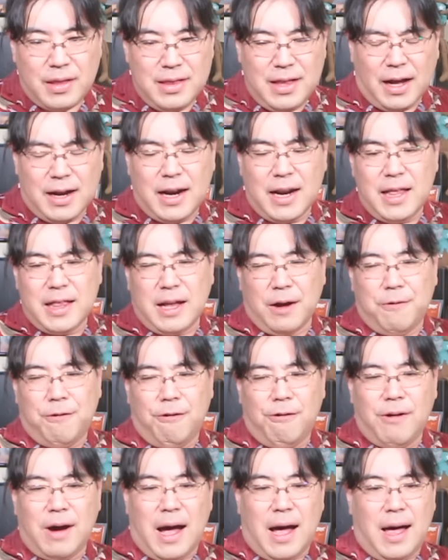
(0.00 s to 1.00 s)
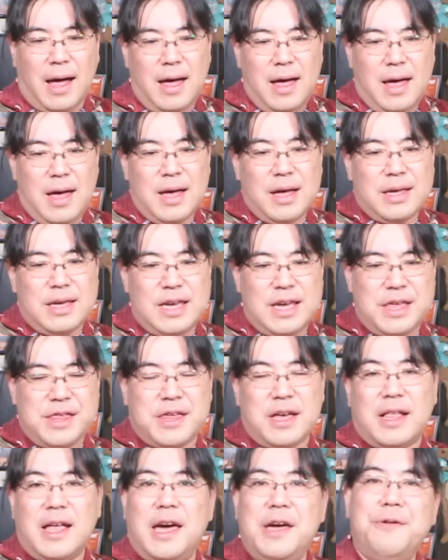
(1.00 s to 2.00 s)
なられた方がいいん
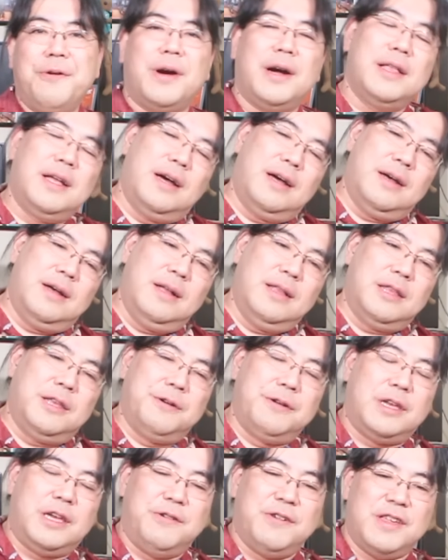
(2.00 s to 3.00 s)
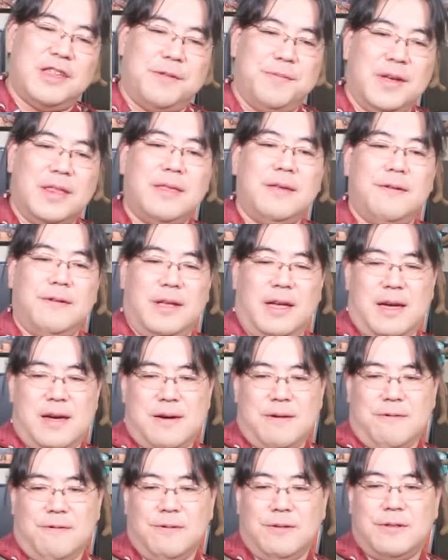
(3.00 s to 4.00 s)
じゃないのかなっていう気はしますよ
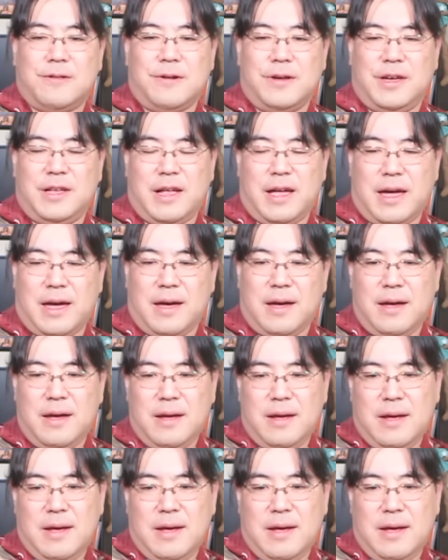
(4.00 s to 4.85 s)
ね本当にね。